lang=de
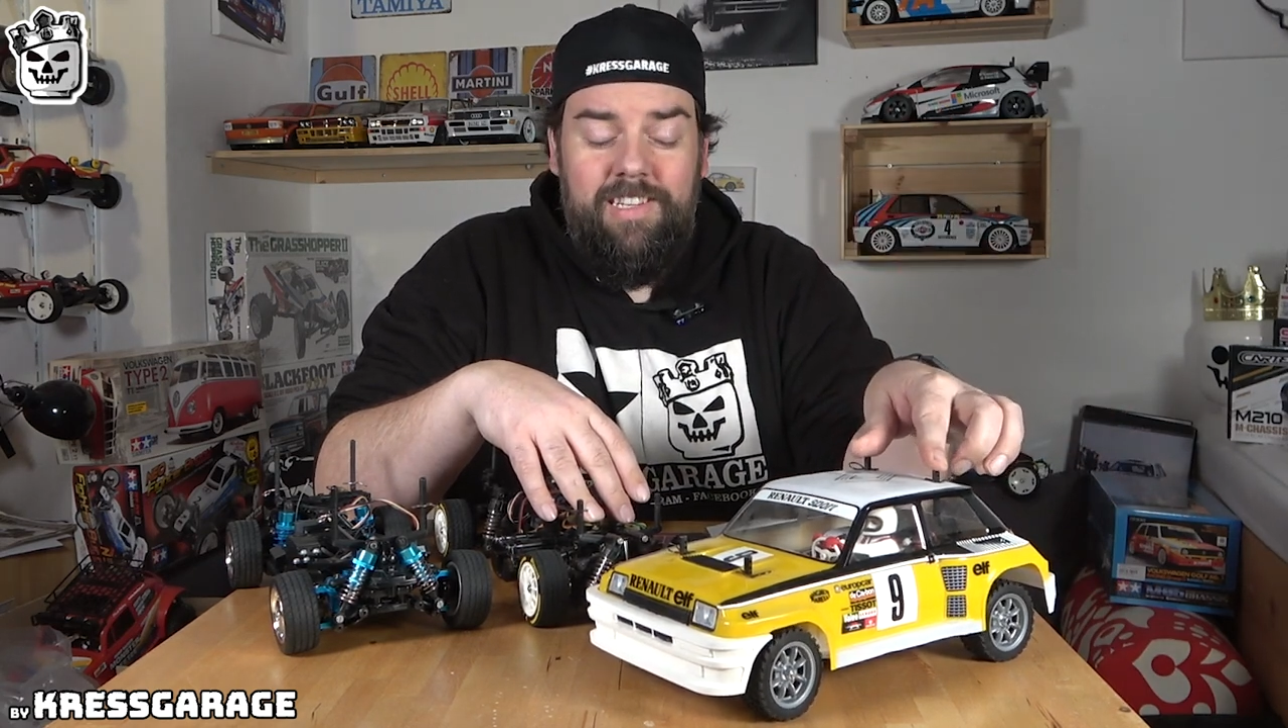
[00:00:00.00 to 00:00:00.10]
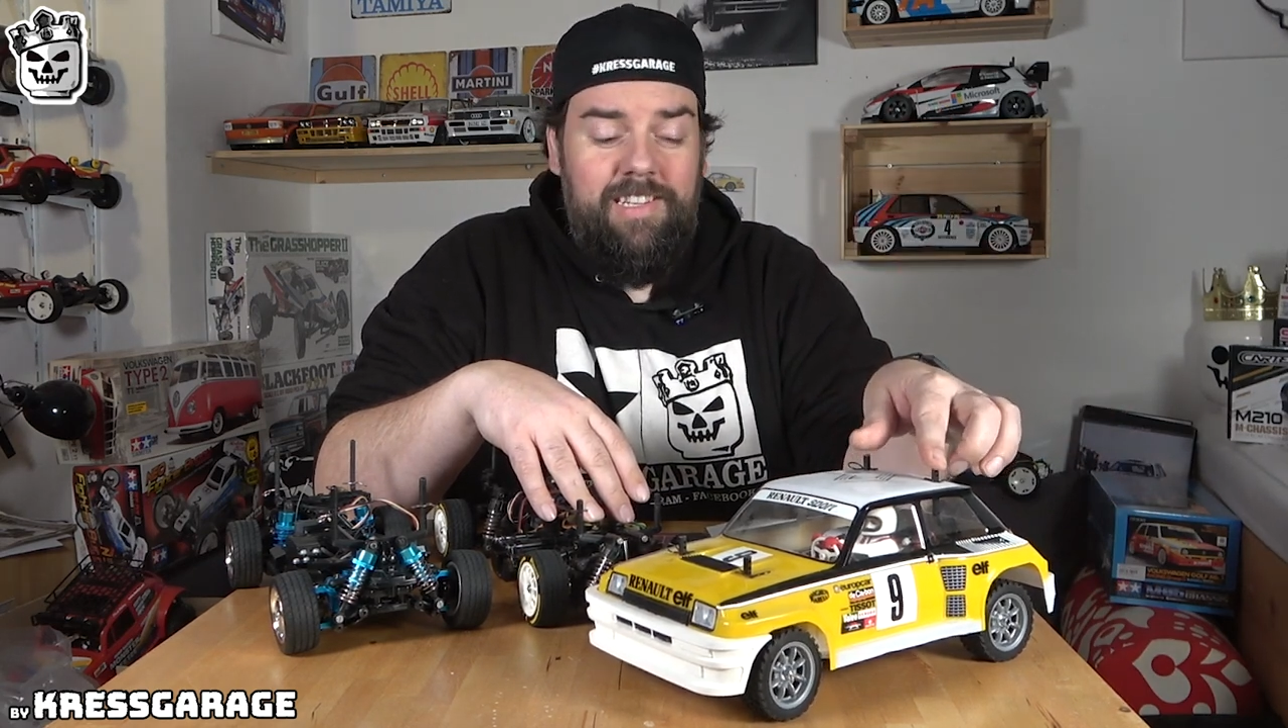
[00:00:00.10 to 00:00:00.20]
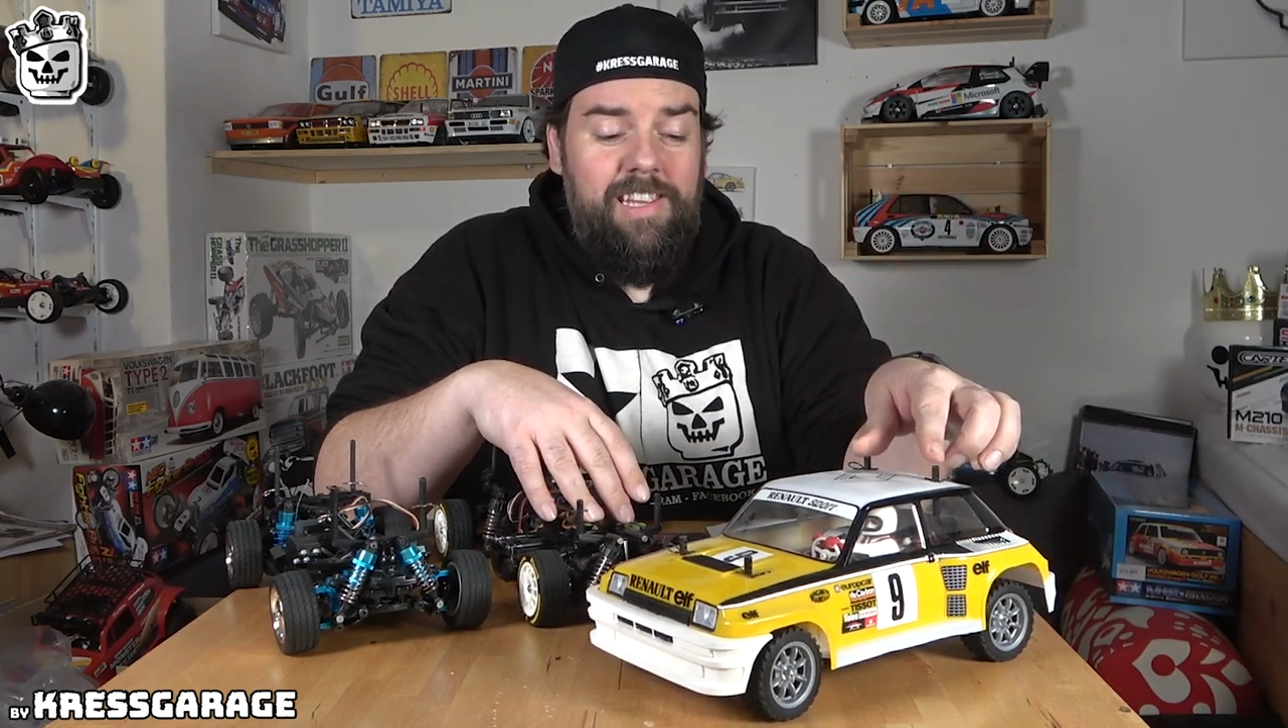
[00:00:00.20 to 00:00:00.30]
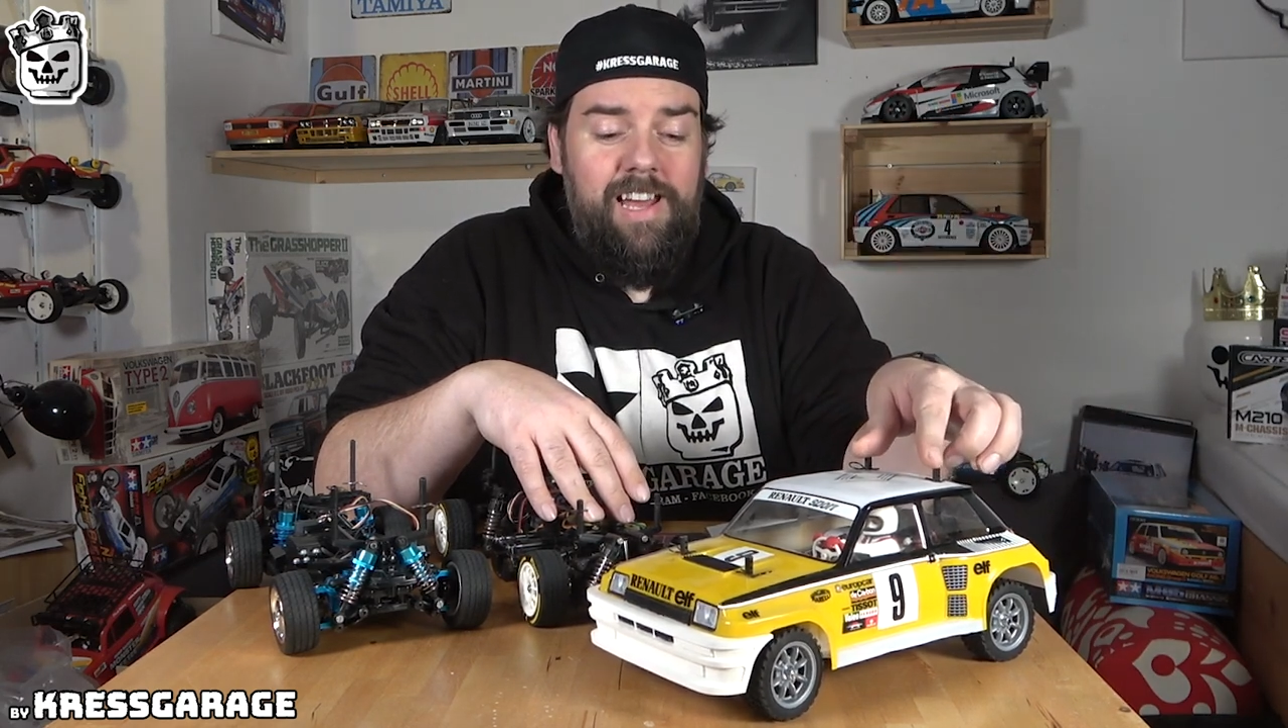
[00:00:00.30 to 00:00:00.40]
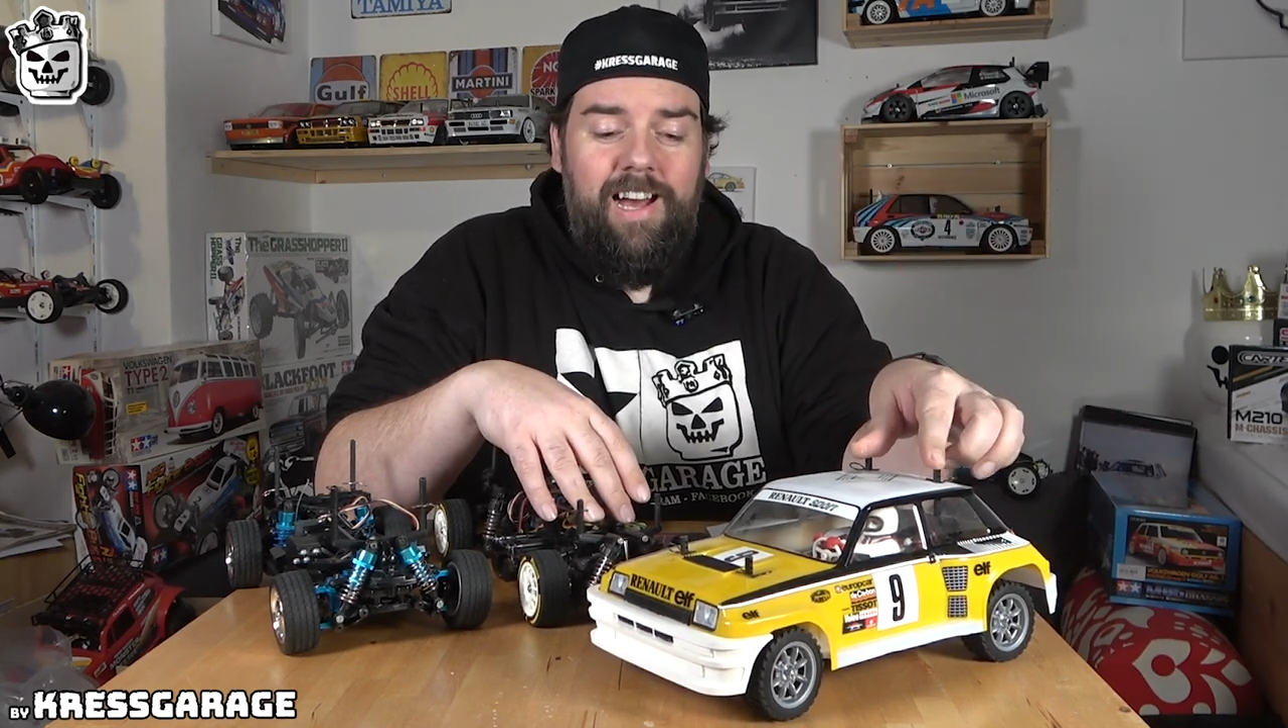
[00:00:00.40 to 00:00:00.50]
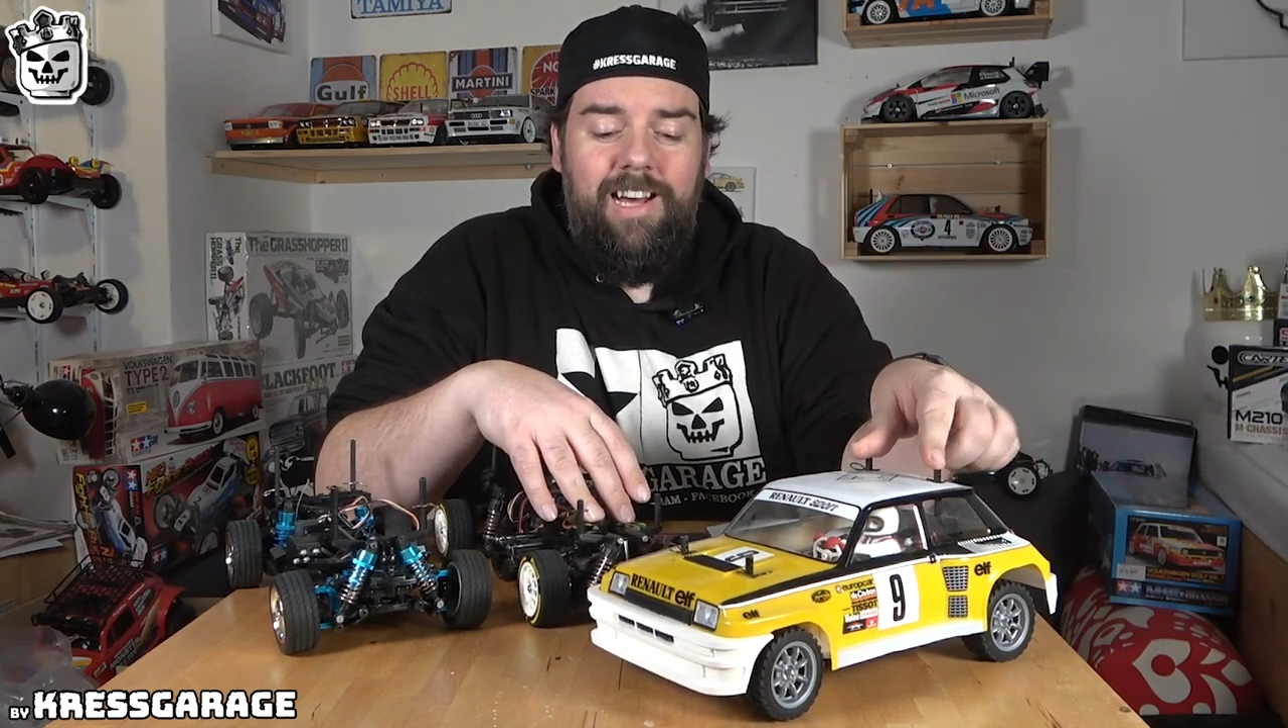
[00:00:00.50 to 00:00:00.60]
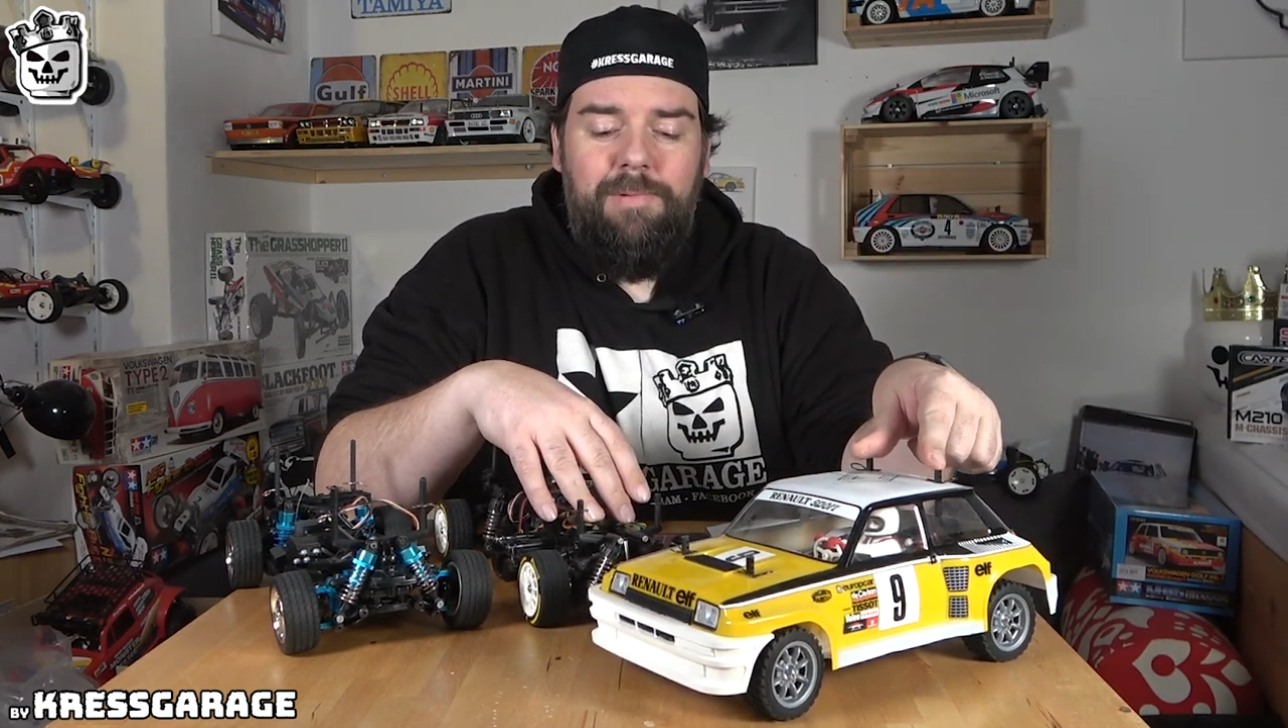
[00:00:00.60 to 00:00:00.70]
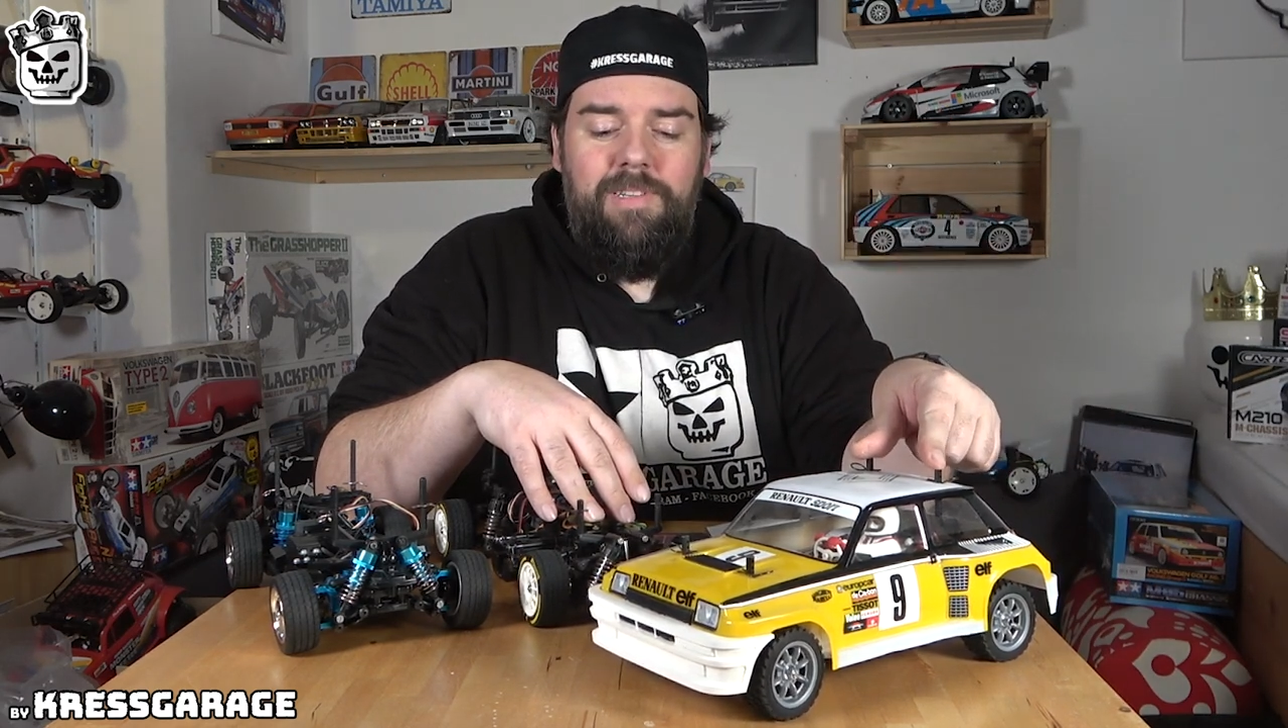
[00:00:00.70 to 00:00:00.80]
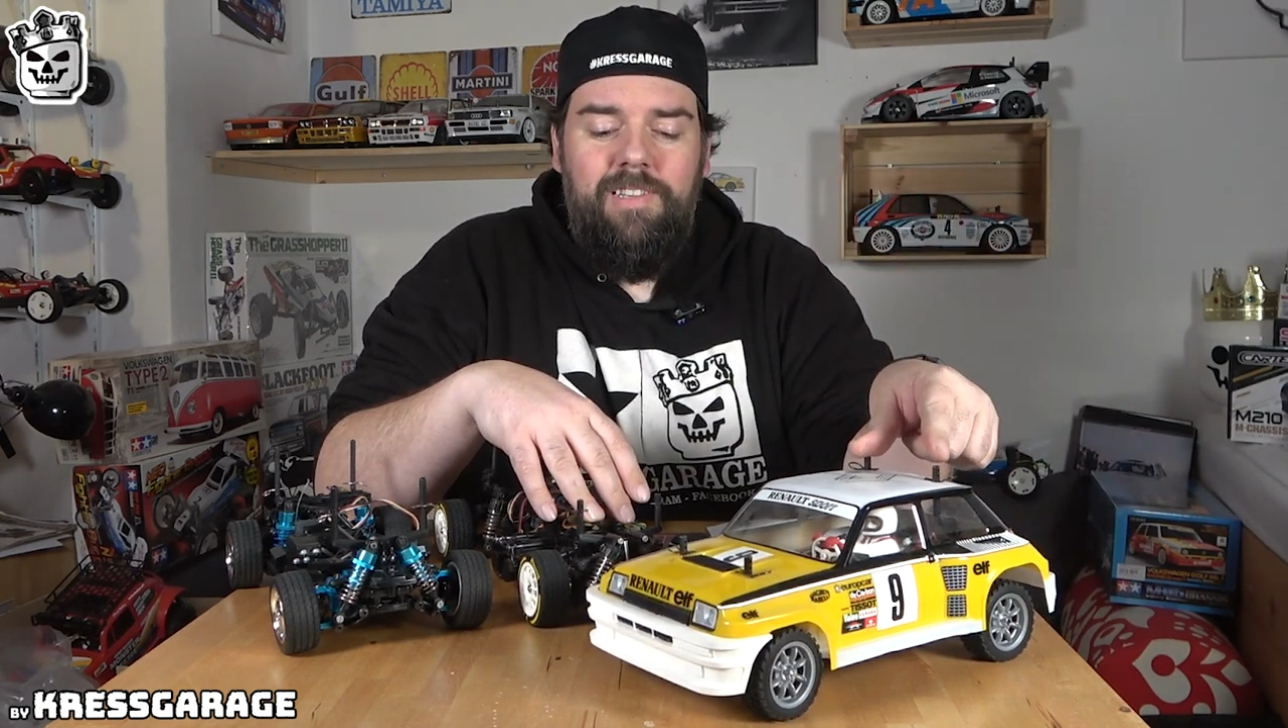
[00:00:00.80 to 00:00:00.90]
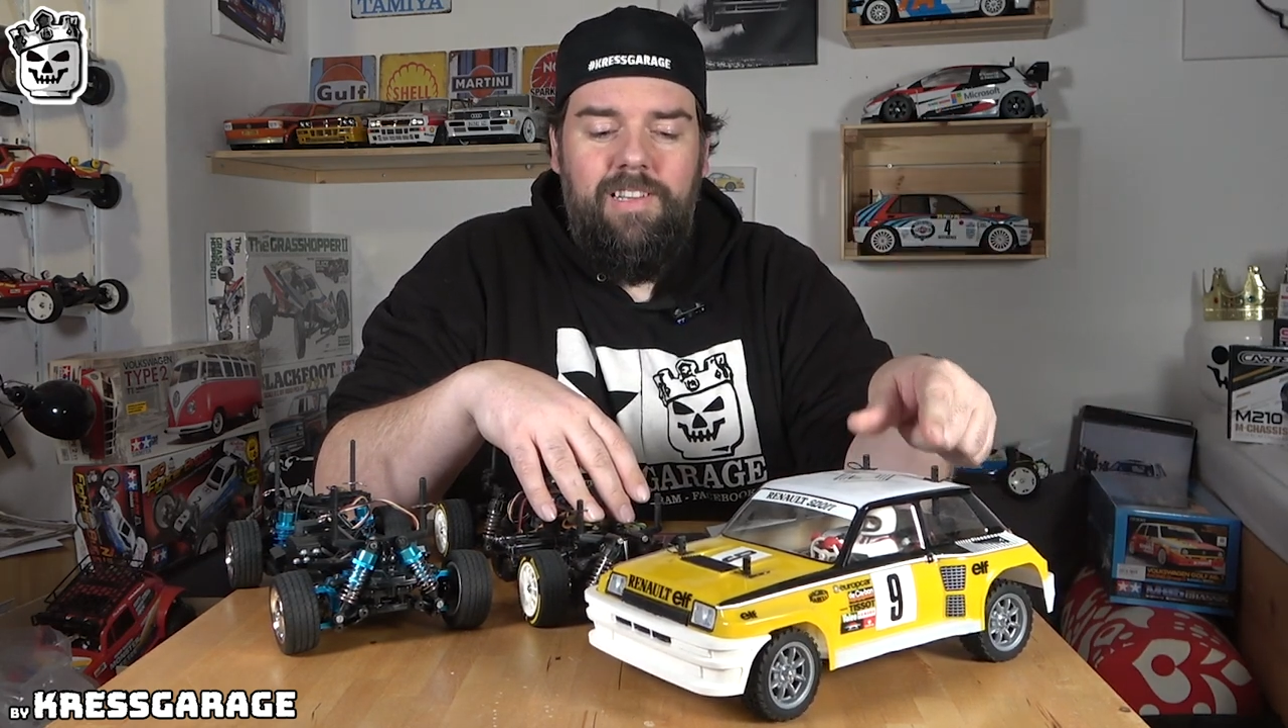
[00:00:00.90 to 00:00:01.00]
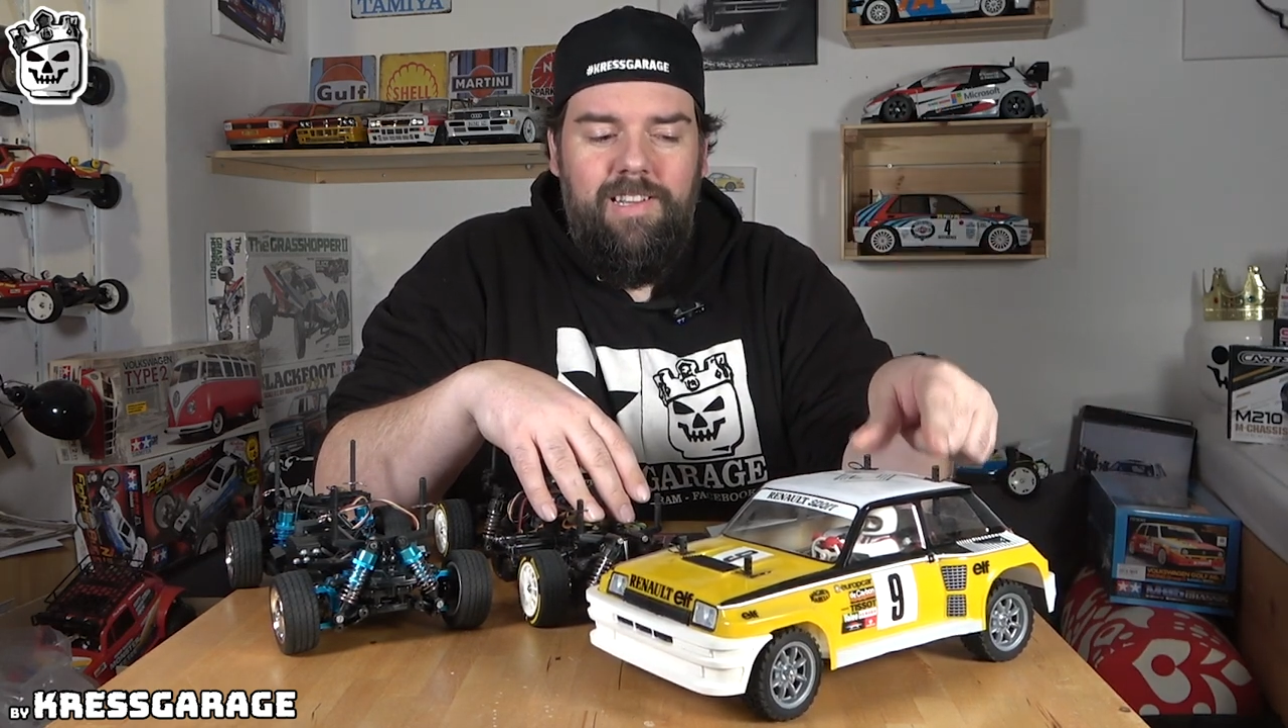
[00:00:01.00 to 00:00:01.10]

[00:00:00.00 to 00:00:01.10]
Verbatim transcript: ihn hier habe.